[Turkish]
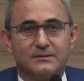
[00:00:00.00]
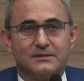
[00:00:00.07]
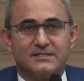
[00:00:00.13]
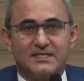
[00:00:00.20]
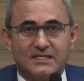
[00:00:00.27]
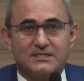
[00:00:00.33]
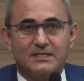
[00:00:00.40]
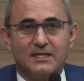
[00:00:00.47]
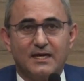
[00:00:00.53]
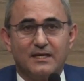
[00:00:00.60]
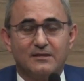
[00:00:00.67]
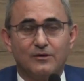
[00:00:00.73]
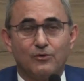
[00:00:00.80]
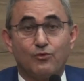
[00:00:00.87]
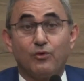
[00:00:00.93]

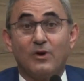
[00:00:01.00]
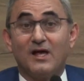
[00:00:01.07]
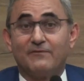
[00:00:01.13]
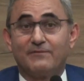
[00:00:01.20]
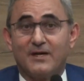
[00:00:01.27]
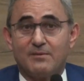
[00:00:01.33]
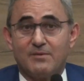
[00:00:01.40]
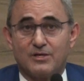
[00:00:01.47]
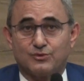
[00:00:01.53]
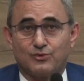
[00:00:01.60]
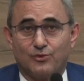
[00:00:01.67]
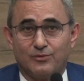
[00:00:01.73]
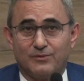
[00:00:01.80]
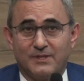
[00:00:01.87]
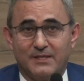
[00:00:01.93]
sesine kulak vermek
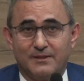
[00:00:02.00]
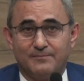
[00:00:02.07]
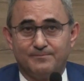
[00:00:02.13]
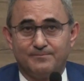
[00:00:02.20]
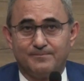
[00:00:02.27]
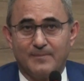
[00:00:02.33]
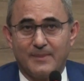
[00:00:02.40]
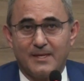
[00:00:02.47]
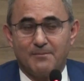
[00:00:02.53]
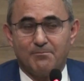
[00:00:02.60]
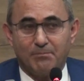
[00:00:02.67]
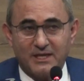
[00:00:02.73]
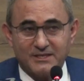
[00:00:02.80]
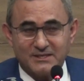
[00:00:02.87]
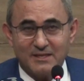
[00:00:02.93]
zorundayım.
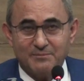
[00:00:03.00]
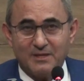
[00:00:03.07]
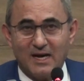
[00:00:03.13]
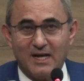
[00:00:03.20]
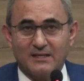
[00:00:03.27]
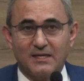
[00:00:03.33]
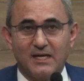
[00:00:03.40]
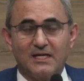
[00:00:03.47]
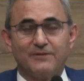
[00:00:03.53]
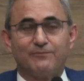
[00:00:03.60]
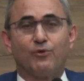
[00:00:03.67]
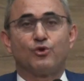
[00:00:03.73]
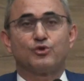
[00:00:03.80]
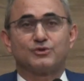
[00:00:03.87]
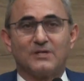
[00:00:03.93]
Başka bir
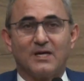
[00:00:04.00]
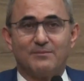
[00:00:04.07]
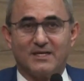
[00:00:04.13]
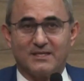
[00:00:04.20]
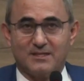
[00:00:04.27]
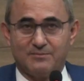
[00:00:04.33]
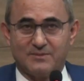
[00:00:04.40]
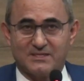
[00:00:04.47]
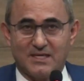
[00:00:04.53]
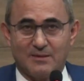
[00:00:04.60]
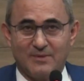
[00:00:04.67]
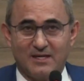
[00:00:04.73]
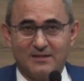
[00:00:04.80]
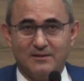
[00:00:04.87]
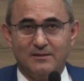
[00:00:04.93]
alternatif oluşturamadığımız
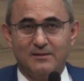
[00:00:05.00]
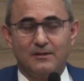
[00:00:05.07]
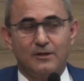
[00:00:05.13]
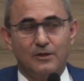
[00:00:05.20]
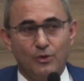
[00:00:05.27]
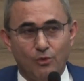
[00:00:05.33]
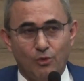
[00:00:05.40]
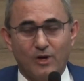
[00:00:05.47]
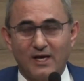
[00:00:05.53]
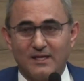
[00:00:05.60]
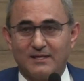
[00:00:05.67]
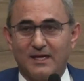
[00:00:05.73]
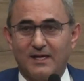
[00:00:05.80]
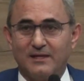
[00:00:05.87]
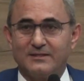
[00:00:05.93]
zaman
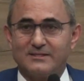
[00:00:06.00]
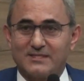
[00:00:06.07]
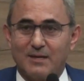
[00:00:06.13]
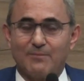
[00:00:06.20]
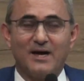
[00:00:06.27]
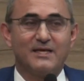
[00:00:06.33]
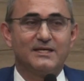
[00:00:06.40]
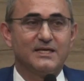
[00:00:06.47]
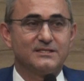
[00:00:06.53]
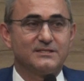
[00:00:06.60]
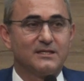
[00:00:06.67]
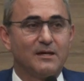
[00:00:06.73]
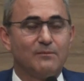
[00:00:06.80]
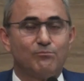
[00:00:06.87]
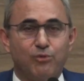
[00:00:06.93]
orada zaman
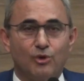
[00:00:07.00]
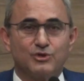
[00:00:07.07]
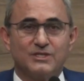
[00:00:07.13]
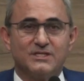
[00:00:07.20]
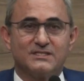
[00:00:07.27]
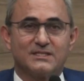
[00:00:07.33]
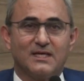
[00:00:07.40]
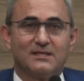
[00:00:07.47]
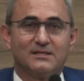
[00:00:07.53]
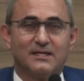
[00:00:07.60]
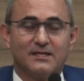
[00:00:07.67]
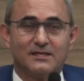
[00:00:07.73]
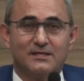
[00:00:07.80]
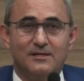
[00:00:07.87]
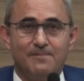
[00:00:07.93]
geçiren boş
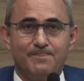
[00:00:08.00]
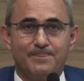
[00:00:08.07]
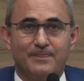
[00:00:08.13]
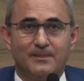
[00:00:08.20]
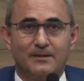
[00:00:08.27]
insanları